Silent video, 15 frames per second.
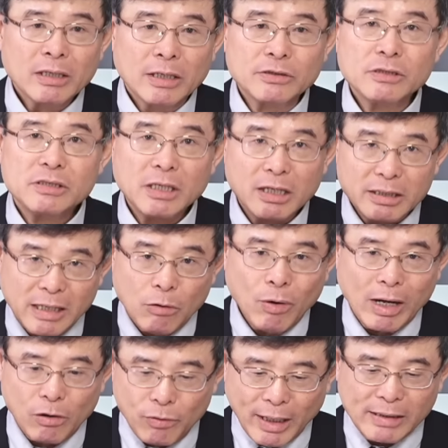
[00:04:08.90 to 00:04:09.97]
可是这个也
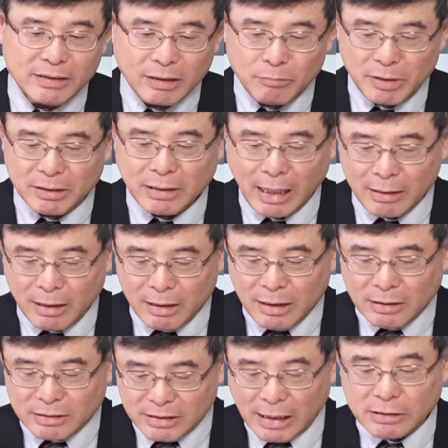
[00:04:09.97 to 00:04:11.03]
反过来证明台
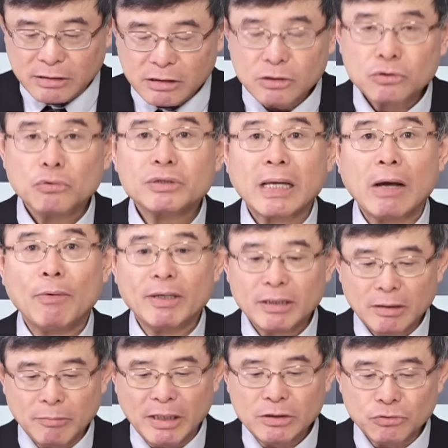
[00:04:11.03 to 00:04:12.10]
显示出台湾
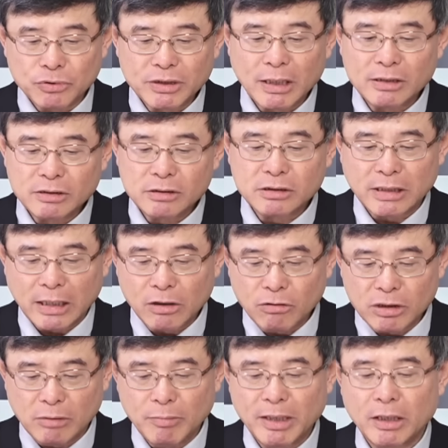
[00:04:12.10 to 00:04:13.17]
的民主政治结
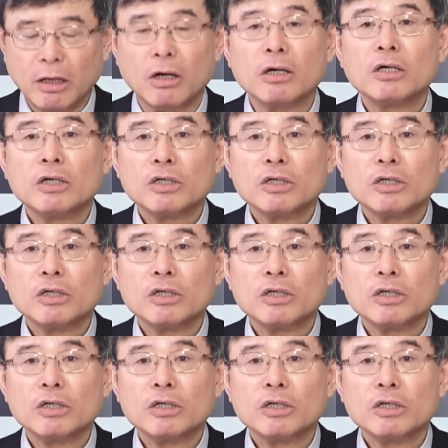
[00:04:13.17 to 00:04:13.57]
构里面哈、啊、